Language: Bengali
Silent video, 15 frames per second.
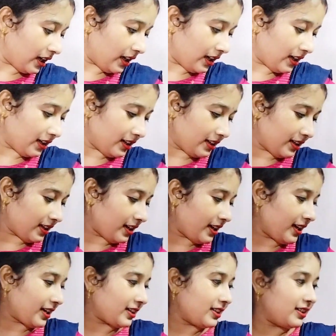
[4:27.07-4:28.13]
আর আর
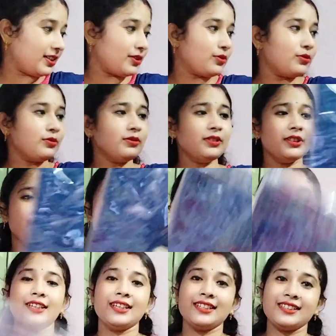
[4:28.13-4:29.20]
একটা দেখুন
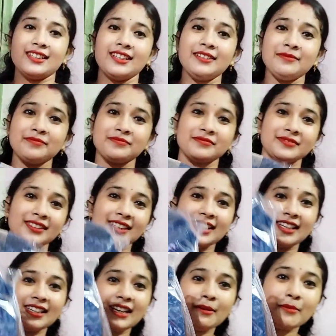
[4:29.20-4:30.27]
এটা এটা
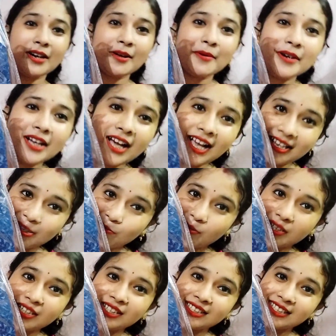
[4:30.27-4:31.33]
আমার আমার হাজব্যান্ড
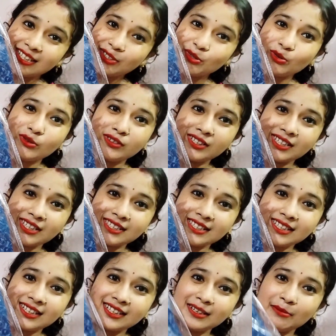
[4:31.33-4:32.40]
নিজের জন্য নিয়েছে
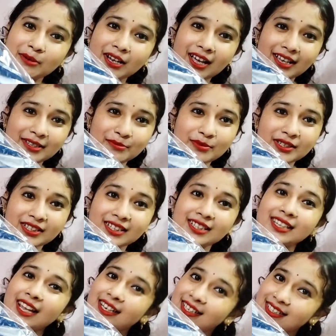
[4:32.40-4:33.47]
এটা আমার হাজব্যান্ডেরই
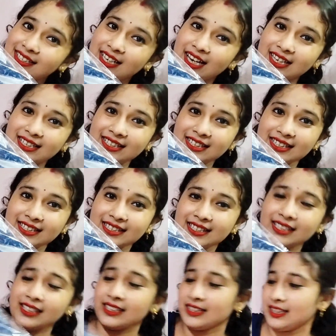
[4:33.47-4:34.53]
একটা শার্ট নিয়েছে
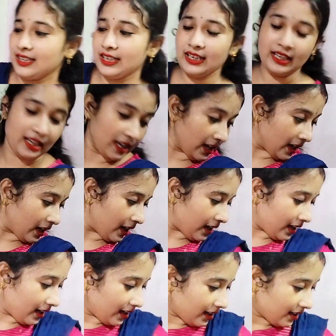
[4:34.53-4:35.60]

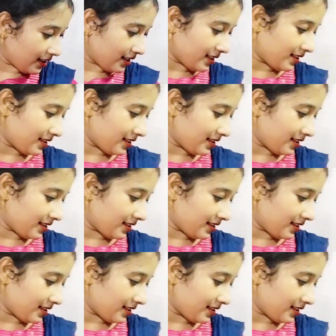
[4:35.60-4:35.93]
আর